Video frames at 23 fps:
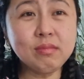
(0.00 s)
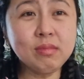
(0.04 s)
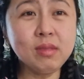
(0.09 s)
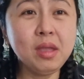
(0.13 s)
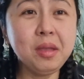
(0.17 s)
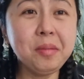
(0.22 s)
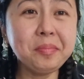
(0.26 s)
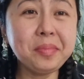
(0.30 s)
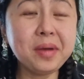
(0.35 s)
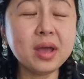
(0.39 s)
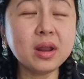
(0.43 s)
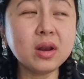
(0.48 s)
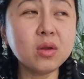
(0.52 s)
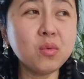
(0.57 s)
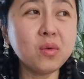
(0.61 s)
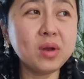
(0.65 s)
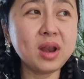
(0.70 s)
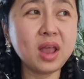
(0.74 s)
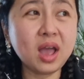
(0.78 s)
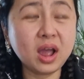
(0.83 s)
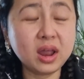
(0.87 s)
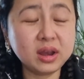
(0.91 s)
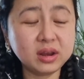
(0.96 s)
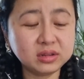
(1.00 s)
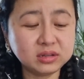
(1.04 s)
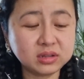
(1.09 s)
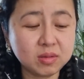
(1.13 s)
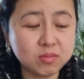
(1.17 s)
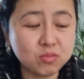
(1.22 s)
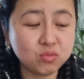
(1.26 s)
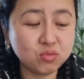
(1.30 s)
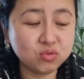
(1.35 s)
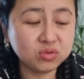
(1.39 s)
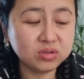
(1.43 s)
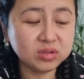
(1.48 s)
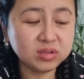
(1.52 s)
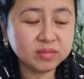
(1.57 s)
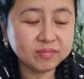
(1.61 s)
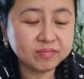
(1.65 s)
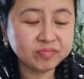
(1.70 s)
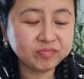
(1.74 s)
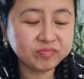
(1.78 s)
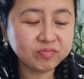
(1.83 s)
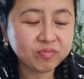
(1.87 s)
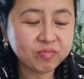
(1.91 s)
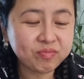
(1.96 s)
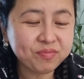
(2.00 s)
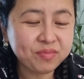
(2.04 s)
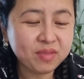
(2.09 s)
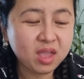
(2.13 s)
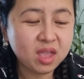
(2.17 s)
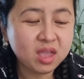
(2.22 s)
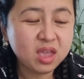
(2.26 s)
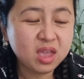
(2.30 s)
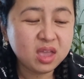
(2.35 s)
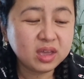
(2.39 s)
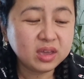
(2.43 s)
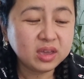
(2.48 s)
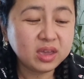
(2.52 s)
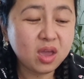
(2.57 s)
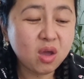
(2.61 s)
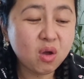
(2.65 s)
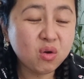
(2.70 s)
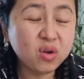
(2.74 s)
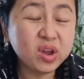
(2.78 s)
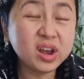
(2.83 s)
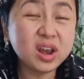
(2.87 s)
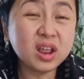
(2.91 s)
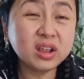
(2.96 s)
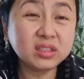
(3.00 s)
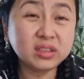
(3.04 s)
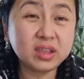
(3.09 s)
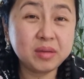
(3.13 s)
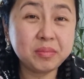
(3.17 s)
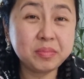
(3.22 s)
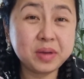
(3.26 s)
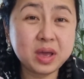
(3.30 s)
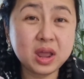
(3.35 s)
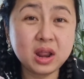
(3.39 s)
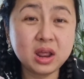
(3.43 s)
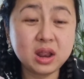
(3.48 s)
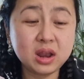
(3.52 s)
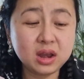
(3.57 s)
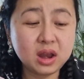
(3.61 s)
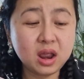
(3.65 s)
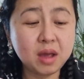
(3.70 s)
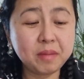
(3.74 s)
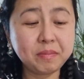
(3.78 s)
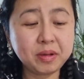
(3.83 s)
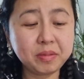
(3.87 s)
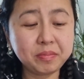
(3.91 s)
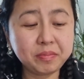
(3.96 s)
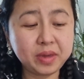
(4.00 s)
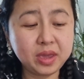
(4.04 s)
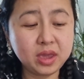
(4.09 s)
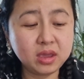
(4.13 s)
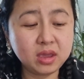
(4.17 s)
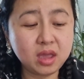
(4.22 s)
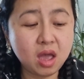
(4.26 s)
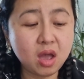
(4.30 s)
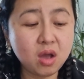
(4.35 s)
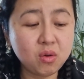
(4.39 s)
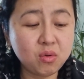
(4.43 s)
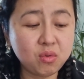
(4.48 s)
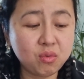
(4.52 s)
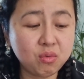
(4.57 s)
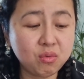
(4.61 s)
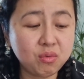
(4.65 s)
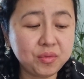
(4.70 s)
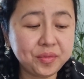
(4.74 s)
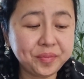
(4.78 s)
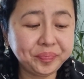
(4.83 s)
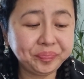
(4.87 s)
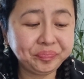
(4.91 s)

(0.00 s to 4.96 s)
yung parang wala ka na sa mood. Kaya okay lang din para nakapagpahinga ako.